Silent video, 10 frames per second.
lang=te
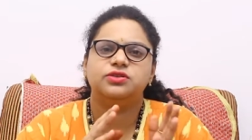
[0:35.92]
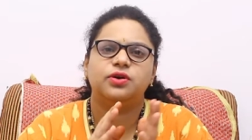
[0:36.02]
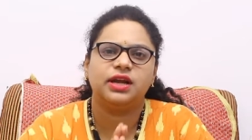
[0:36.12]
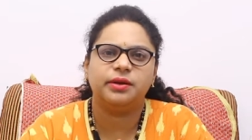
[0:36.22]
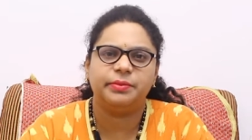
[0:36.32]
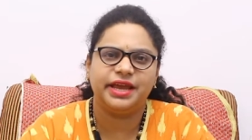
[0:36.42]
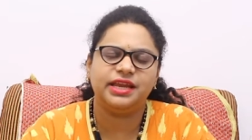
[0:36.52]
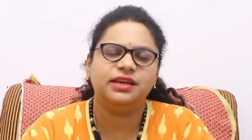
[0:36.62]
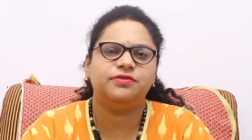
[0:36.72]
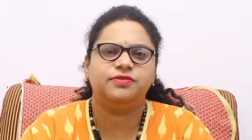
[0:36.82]
సో అలా
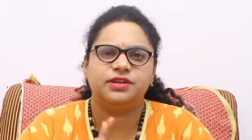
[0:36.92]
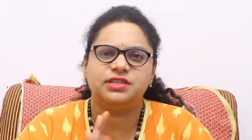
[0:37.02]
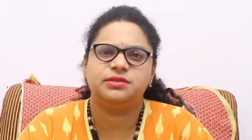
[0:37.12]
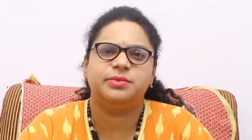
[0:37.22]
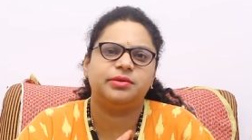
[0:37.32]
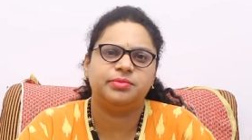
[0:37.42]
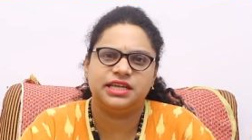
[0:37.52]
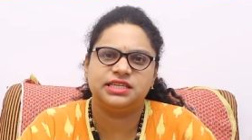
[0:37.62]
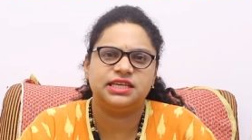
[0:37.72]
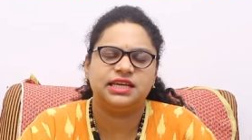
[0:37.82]
మెయిన్గా ఫస్ట్ మనం ఏం